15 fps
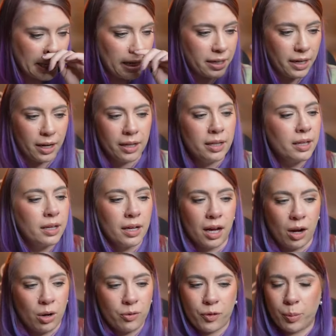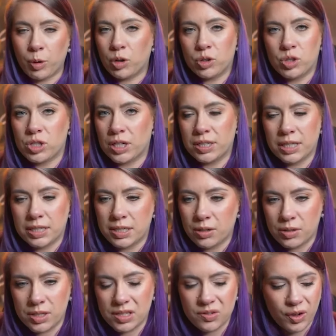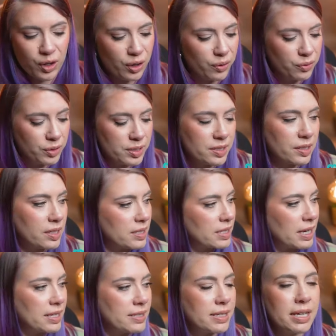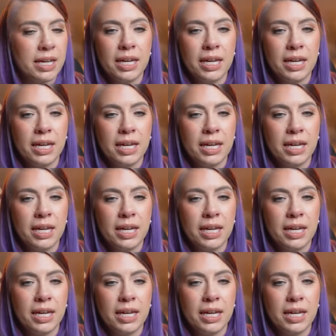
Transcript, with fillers: Ach ja, auch vom Kontostand her 1214. Das heißt,